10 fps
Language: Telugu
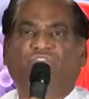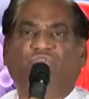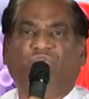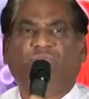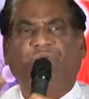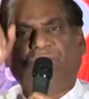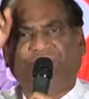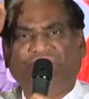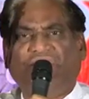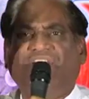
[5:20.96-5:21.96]
తెలుసు
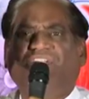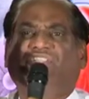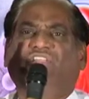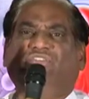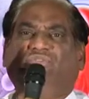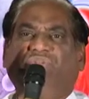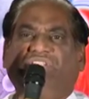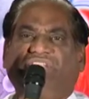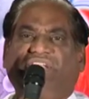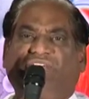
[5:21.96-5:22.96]
ప్రపంచానికి తెలుసు
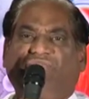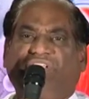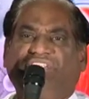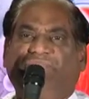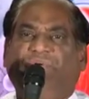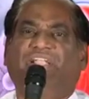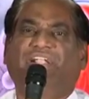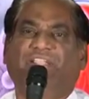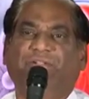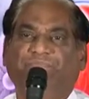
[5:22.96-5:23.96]
నిజంగా కూడా
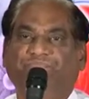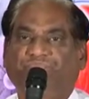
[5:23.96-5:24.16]
చెప్పాలంటే